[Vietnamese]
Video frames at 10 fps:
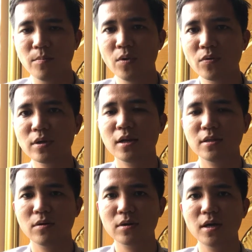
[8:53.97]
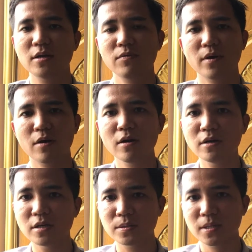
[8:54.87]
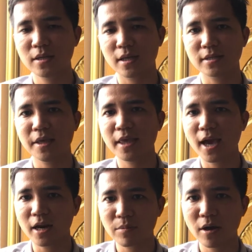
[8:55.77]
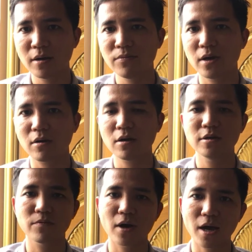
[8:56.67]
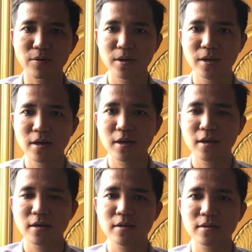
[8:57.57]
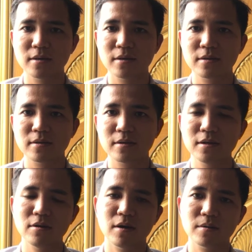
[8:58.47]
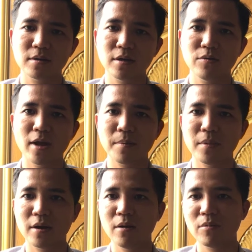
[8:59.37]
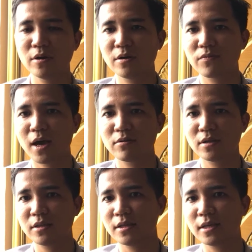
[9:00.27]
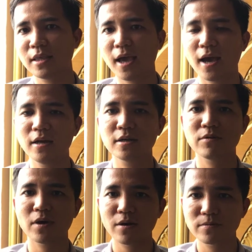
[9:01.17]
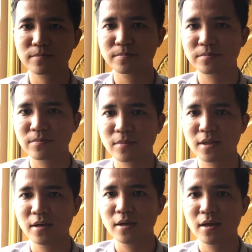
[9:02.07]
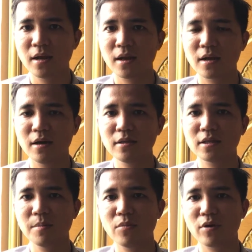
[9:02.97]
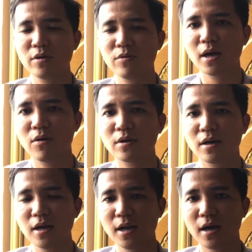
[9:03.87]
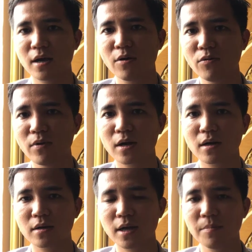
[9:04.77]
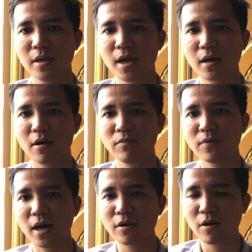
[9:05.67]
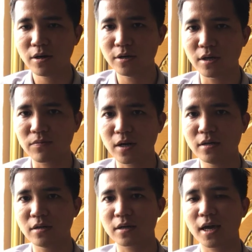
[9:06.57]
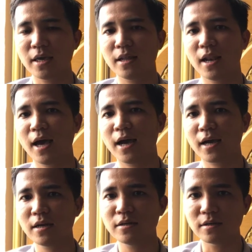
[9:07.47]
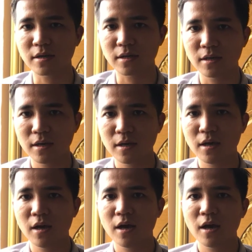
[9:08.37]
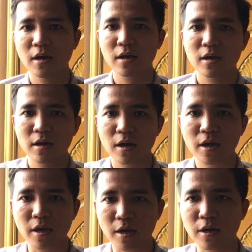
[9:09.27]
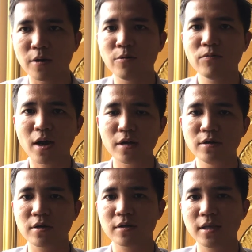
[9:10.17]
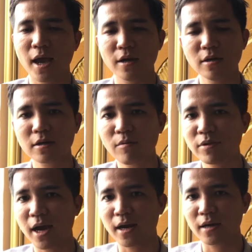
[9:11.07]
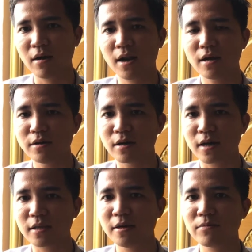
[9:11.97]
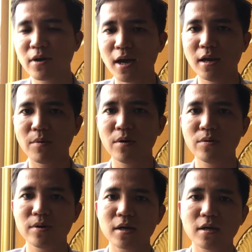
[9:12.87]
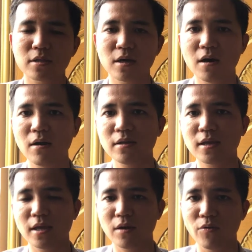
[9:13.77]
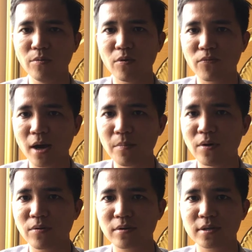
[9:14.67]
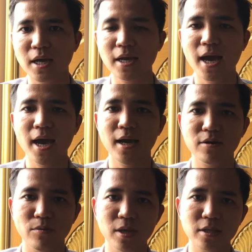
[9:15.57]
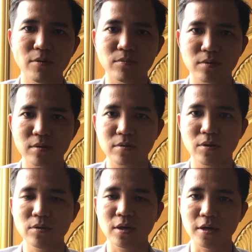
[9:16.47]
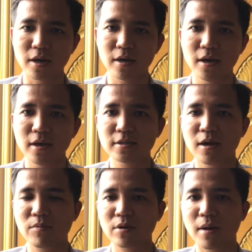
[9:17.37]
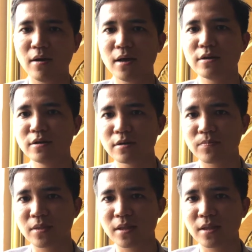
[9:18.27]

muốn chuyển lên thổ cư nó phải có đường anh chị xây nhà trong đó nó phải có đường vào chứ còn cái khu đất mà nó không có đường vào thì anh chị xây nhà đường đâu vào đó thì thêm một cầu nữa là khu vực cái miếng đất đó phải có đường và đường này là cái đường hiện hữu và được nhà nước công nhận nó là đường chứ không phải là một cái khu đất rất là to anh chị ủi một phát một trải đá đổ bê tông đổ nhựa xong rồi bảo là đường